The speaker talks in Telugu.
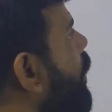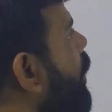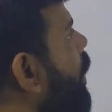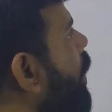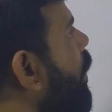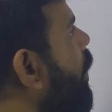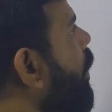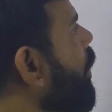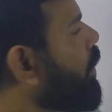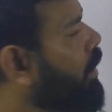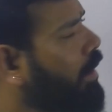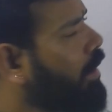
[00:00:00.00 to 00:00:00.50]
కూడా
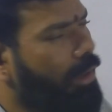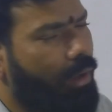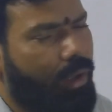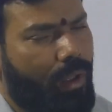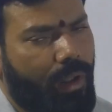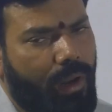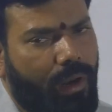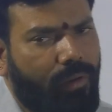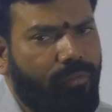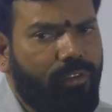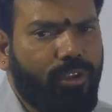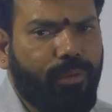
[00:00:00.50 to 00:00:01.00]

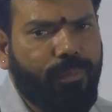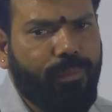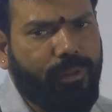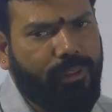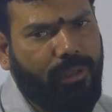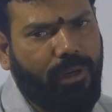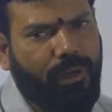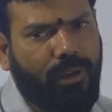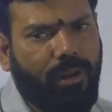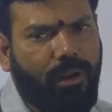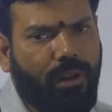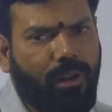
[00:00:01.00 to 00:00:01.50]
రవి
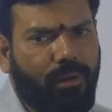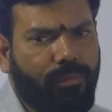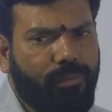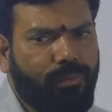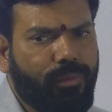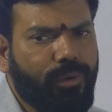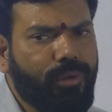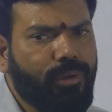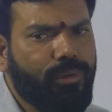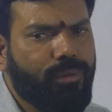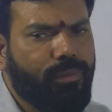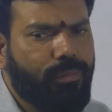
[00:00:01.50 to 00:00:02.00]

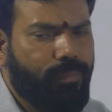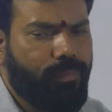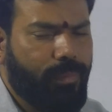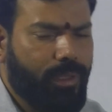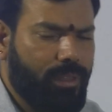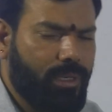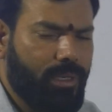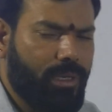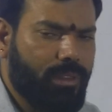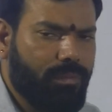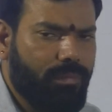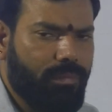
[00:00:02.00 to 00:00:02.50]
మిత్రగ్రహము
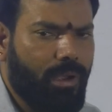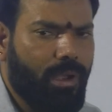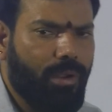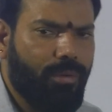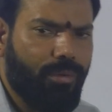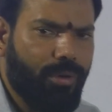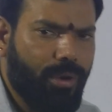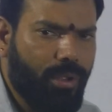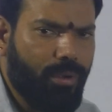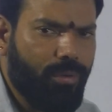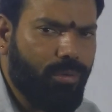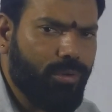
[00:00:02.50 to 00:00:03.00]
మిత్రత్వంగా
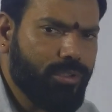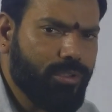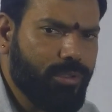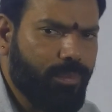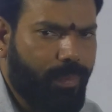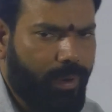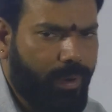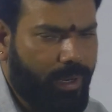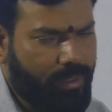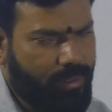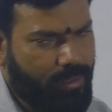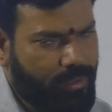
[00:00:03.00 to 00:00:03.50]
ఉండడం కోసం
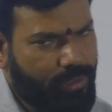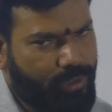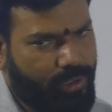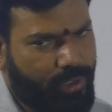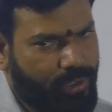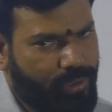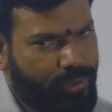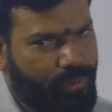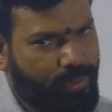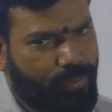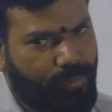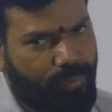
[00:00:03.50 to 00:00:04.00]
ప్రయత్నం
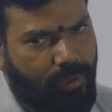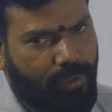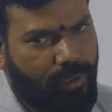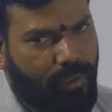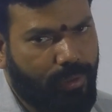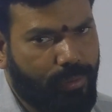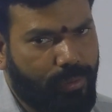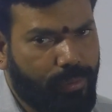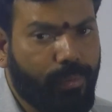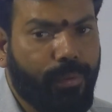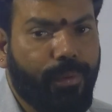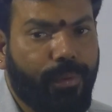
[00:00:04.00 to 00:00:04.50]
చేస్తూ
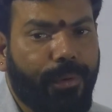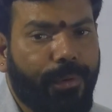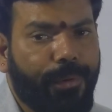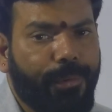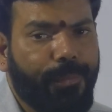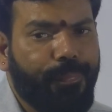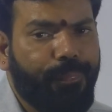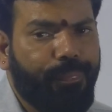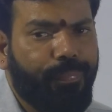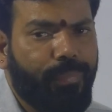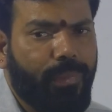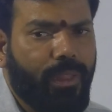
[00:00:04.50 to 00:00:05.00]
ఉంటాడు
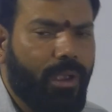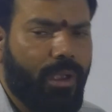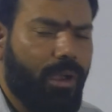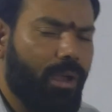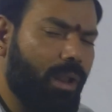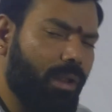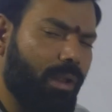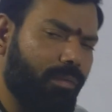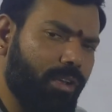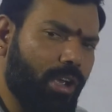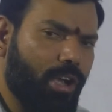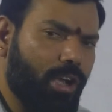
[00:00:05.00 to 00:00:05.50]

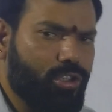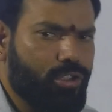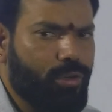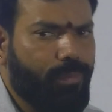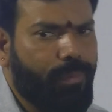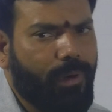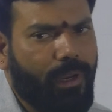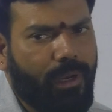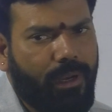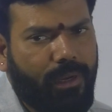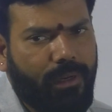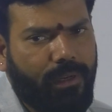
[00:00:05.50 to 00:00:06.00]
రవి
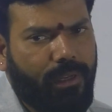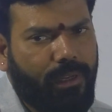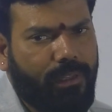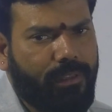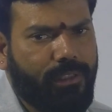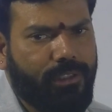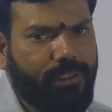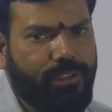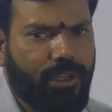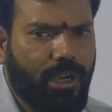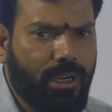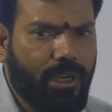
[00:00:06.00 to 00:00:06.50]

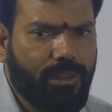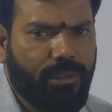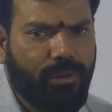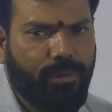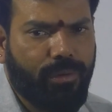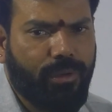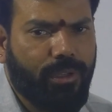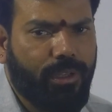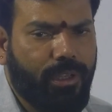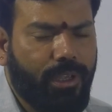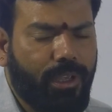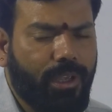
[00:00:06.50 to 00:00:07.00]
అశుభుడైనట్టయితే
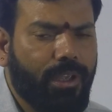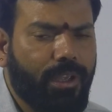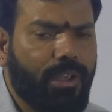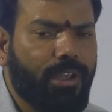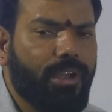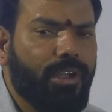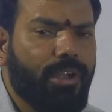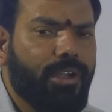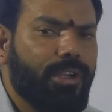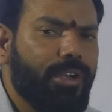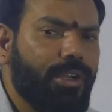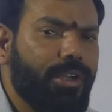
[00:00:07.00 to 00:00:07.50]
జాతకునికి
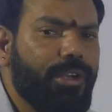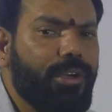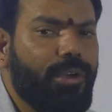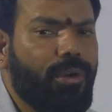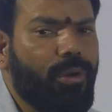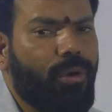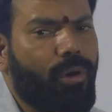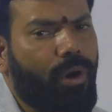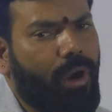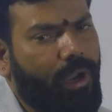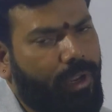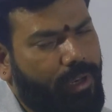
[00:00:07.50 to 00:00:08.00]

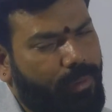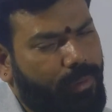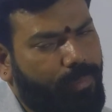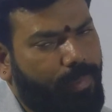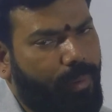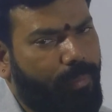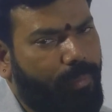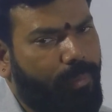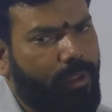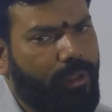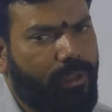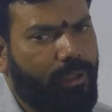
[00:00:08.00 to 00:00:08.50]
ఇంట్లో అగ్ని
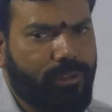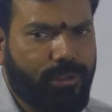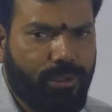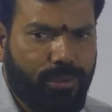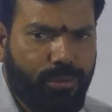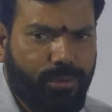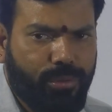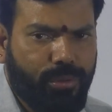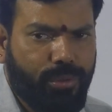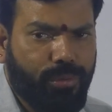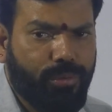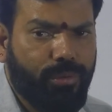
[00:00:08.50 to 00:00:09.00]
ప్రమాదాలు
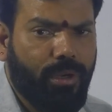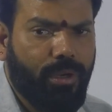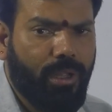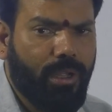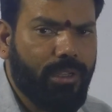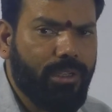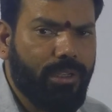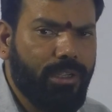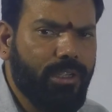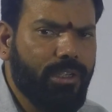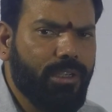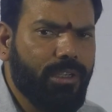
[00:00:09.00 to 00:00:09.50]
జరుగుతూ
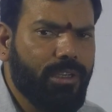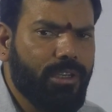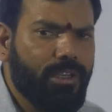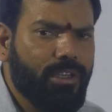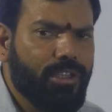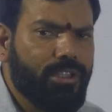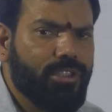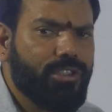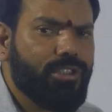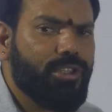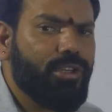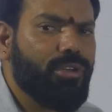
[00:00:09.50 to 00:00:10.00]
ఉంటాయి
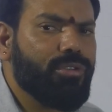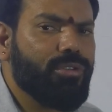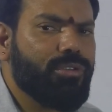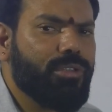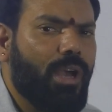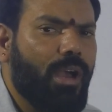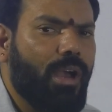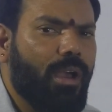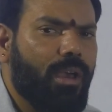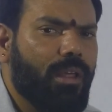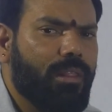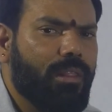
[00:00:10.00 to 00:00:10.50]
చెడు
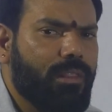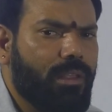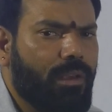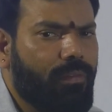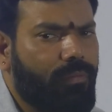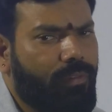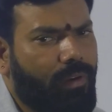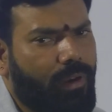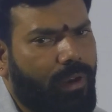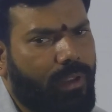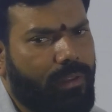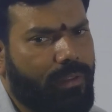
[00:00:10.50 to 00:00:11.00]
సాంగత్యం
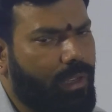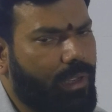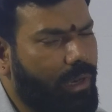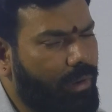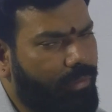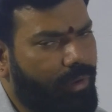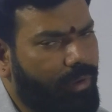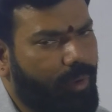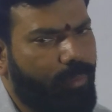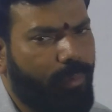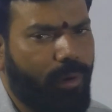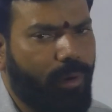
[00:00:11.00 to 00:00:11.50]
వల్ల
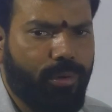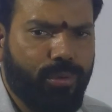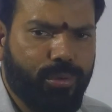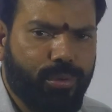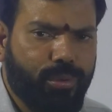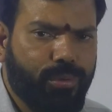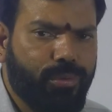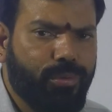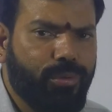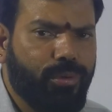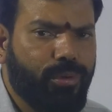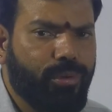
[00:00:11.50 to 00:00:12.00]
ధనమయం
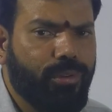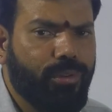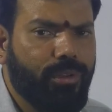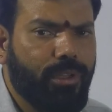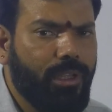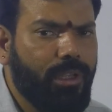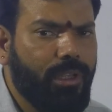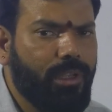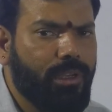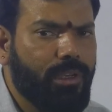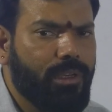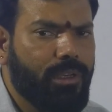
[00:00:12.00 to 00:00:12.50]
అవుతూ
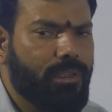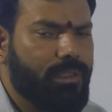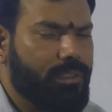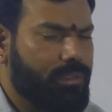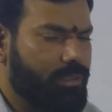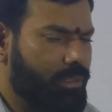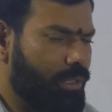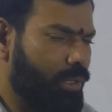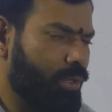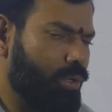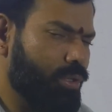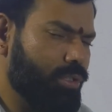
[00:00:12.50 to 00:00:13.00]
ఉంటుంది
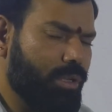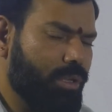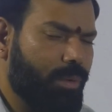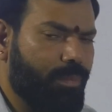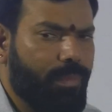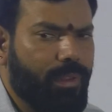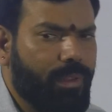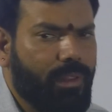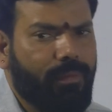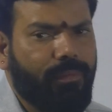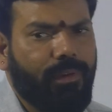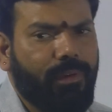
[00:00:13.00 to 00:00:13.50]
శిరో
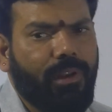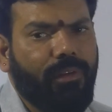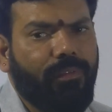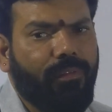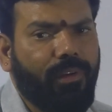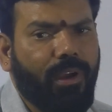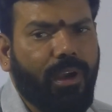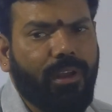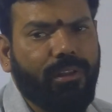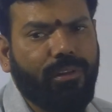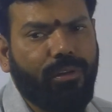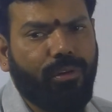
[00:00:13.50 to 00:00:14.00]
సంబంధమైన
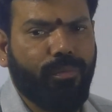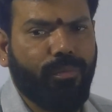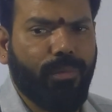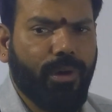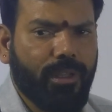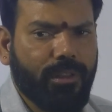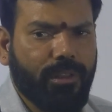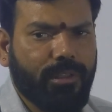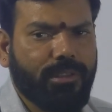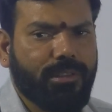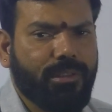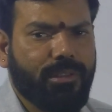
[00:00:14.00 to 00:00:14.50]
వ్యాధులు
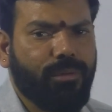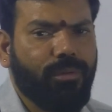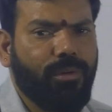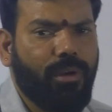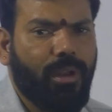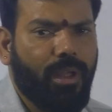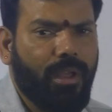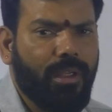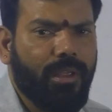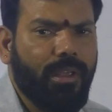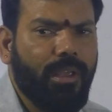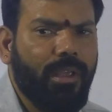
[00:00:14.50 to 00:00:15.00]
బాధిస్తూ
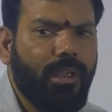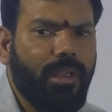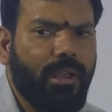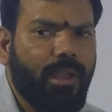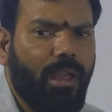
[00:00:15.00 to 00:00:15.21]
ఉంటాయి